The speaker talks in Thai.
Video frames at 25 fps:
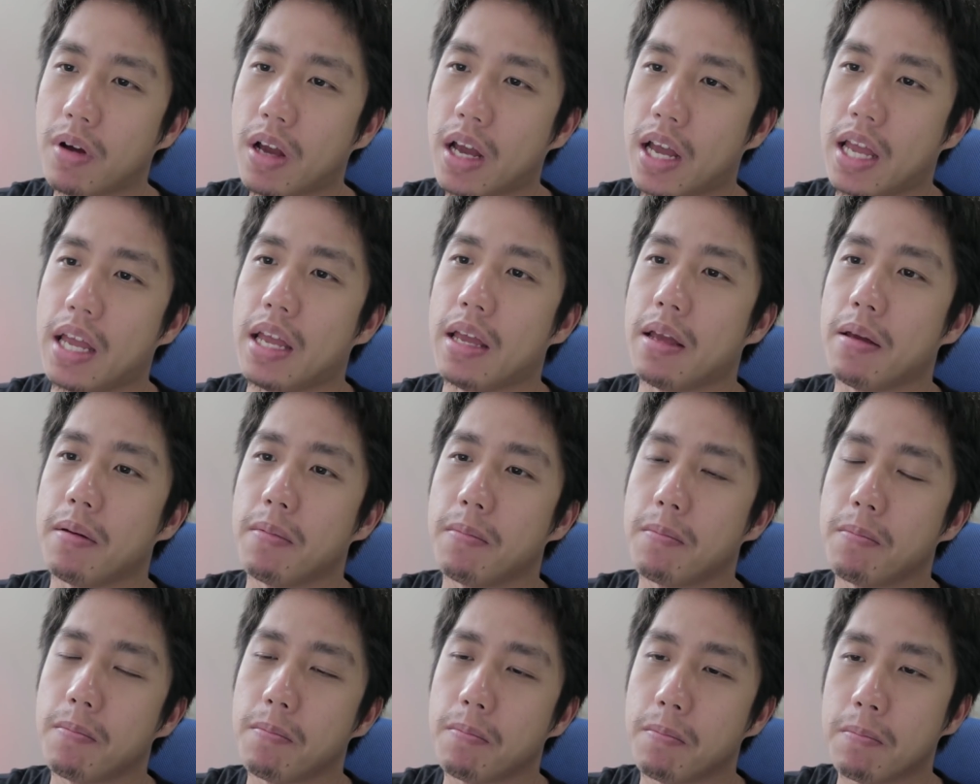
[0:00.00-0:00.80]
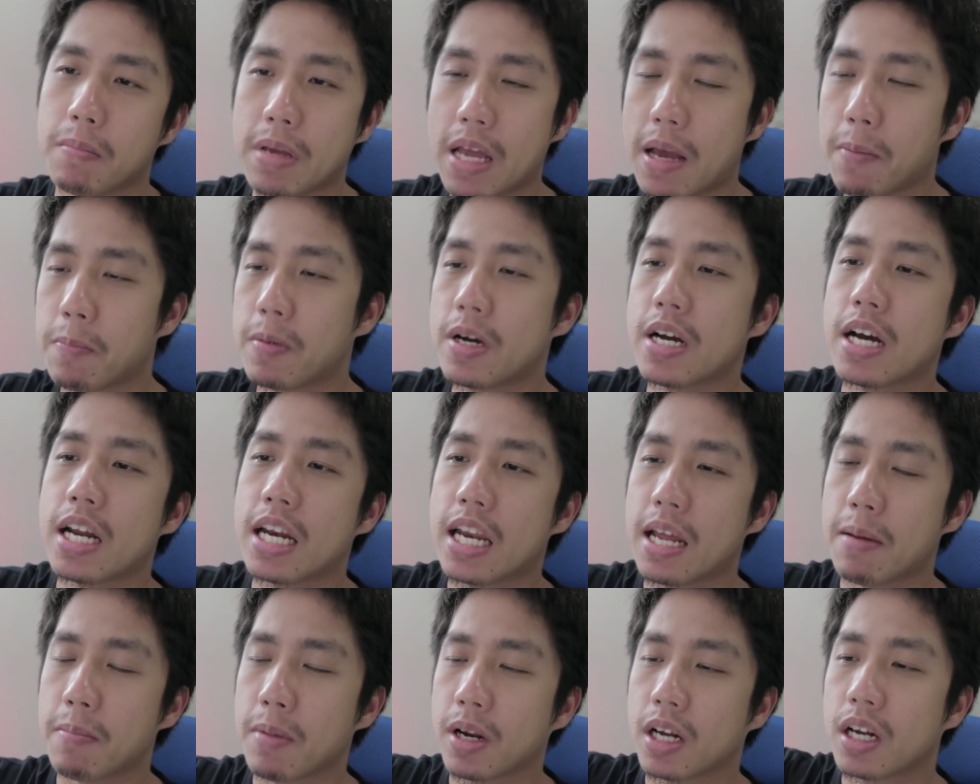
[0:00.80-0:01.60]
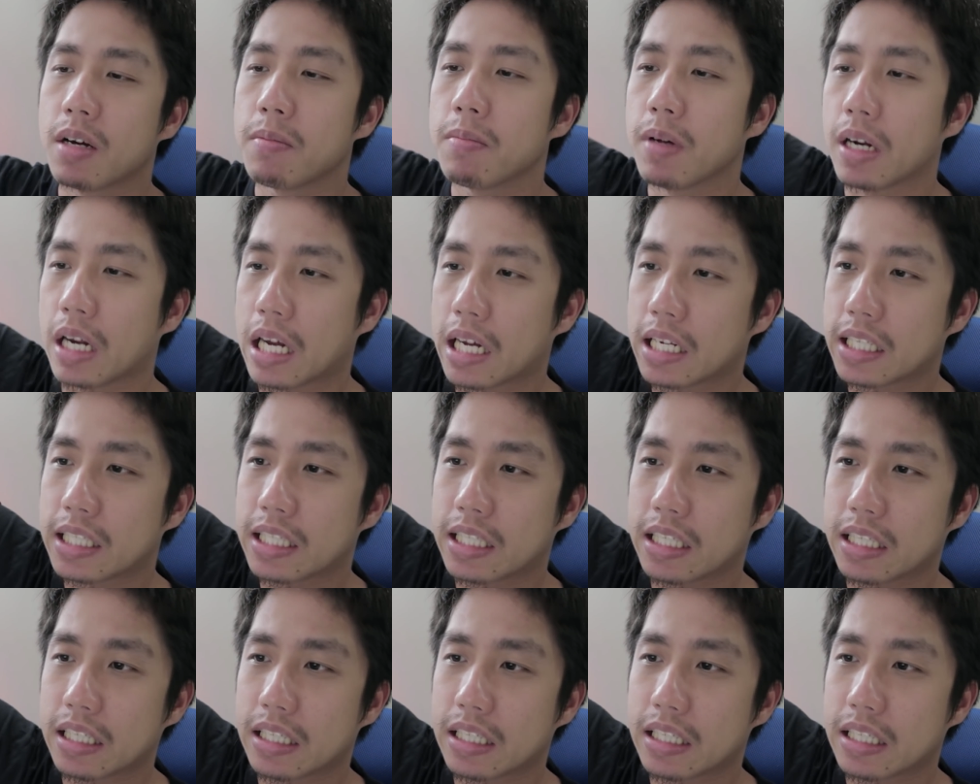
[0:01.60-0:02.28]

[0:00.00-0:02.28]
ไอ้เมียเพื่อนเนี่ยมันก็เหมือนกับ